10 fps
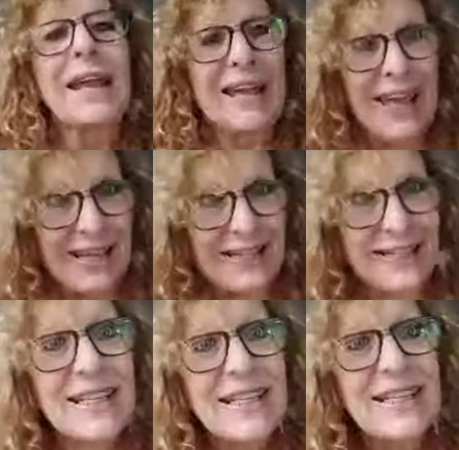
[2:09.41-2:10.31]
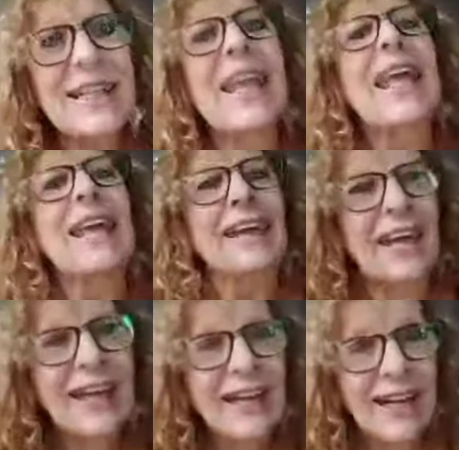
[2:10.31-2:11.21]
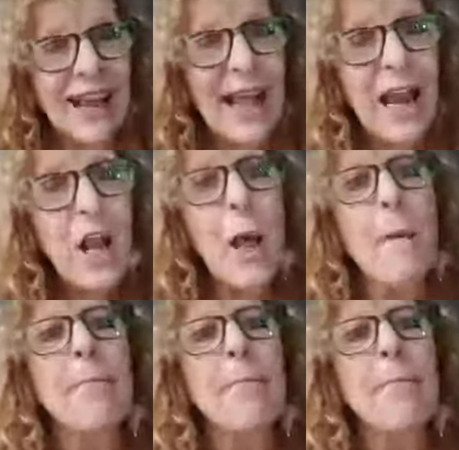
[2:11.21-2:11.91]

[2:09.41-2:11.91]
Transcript: que existe, que es real,